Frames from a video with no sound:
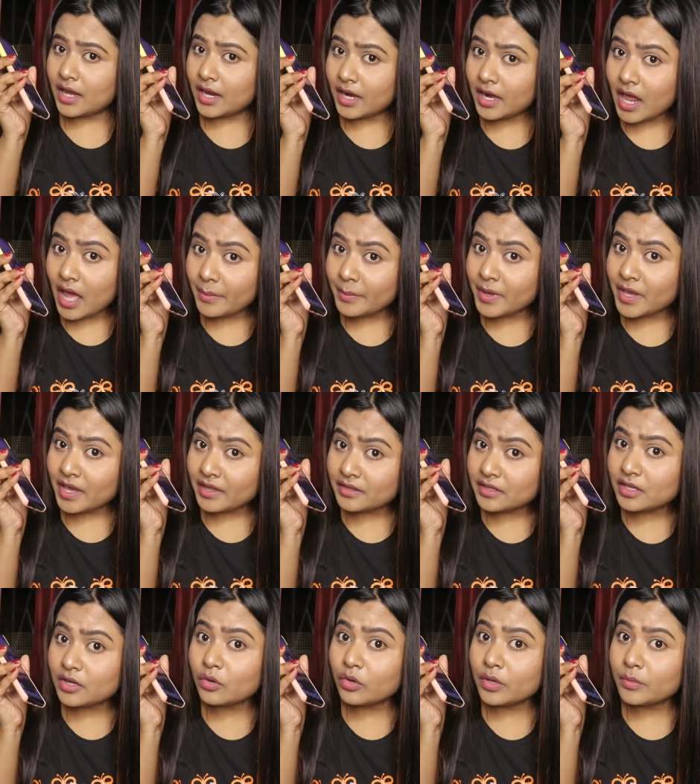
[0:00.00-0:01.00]
अगर आपके
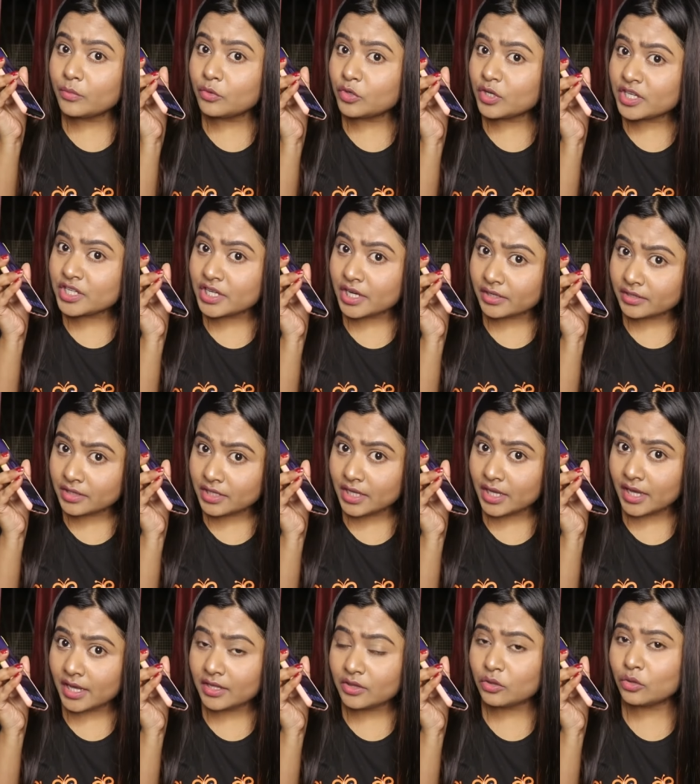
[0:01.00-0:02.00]
अंदर कोई बुरी शक्ति
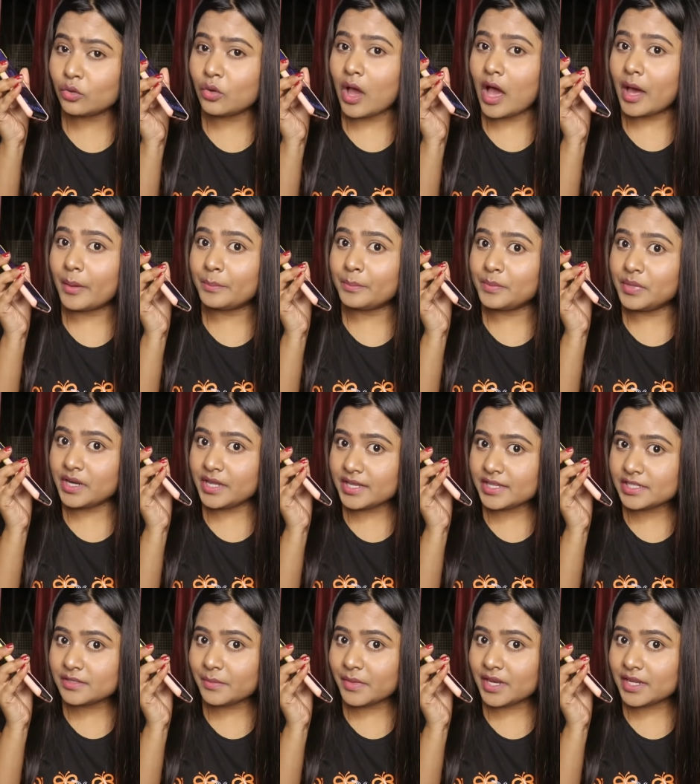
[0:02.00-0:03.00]
है तो आप
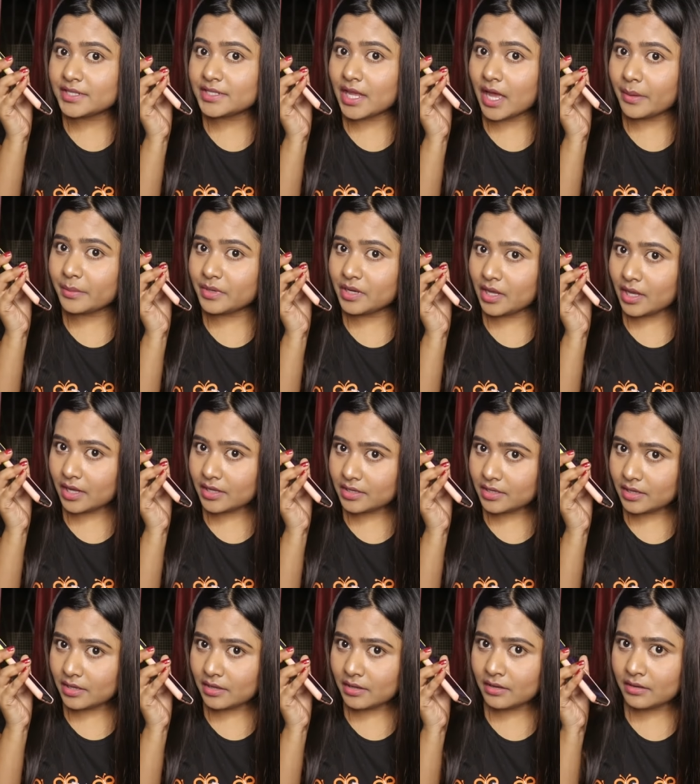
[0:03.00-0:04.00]
प्लीज़ मेरे सामने
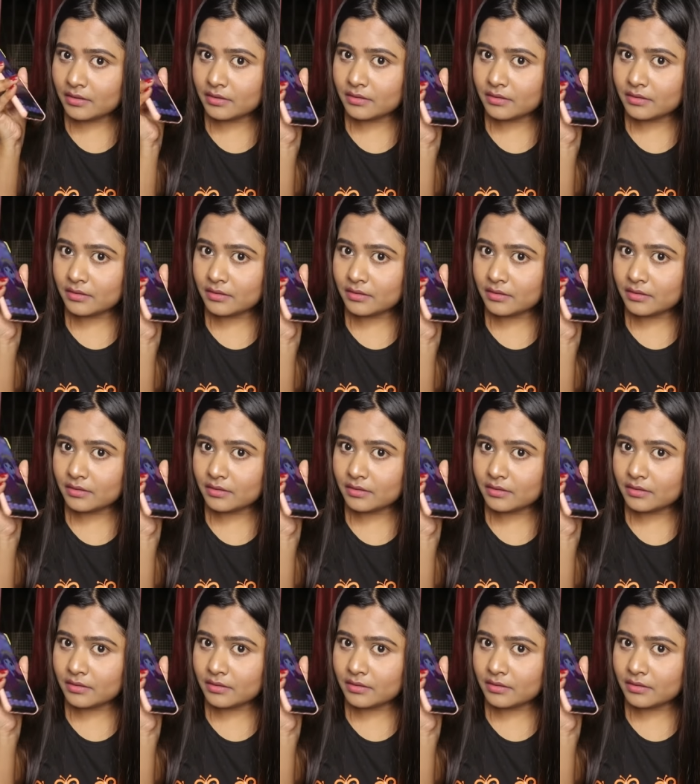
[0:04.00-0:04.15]
आइए